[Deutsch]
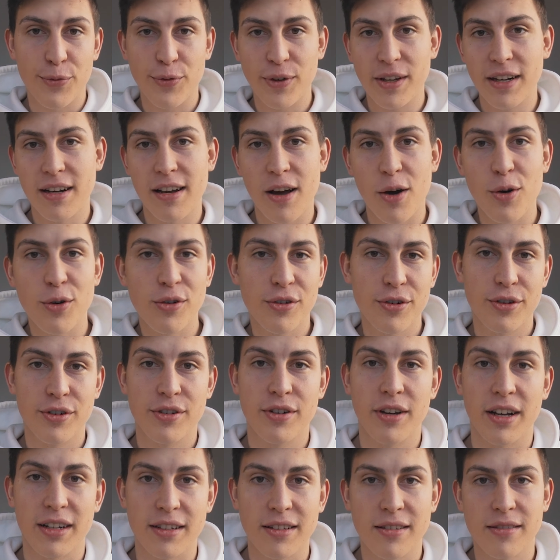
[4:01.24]
viel
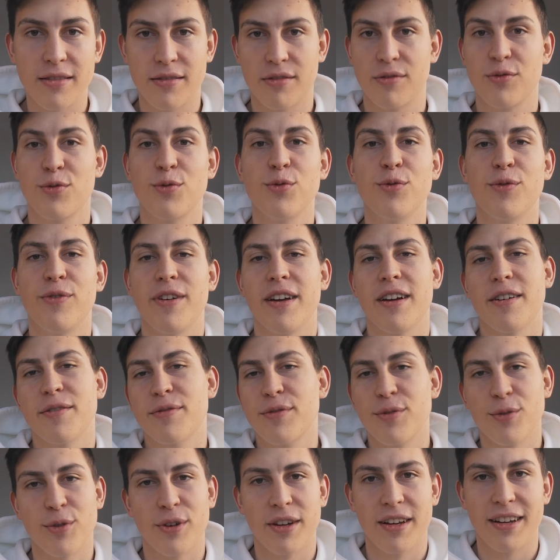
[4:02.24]
Augenkontakt
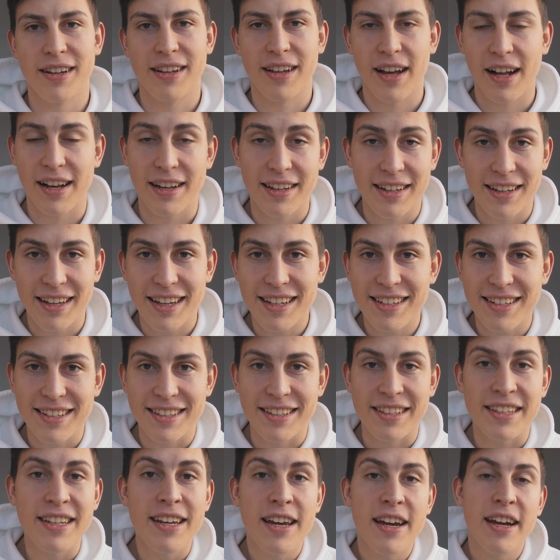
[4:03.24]
zuwerft oder halt ein
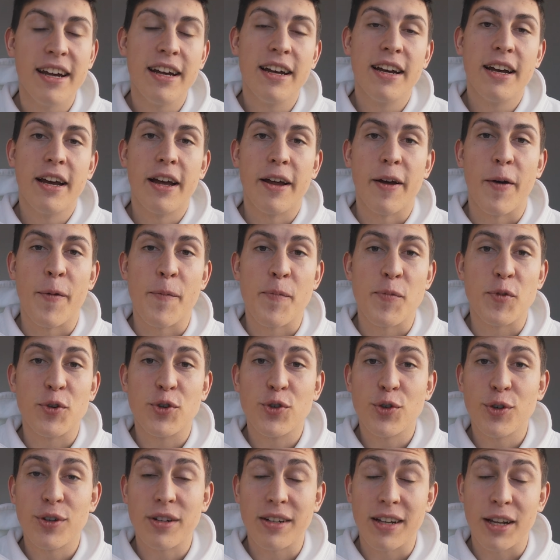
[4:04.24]
Lächeln, ähm, das
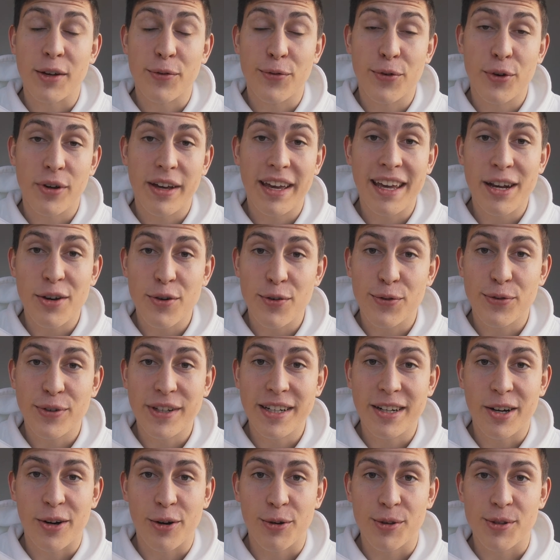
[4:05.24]
schüttet
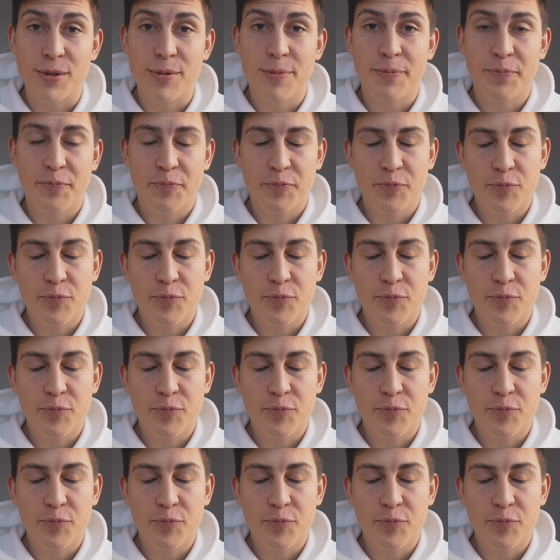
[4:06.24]
Endorphine aus.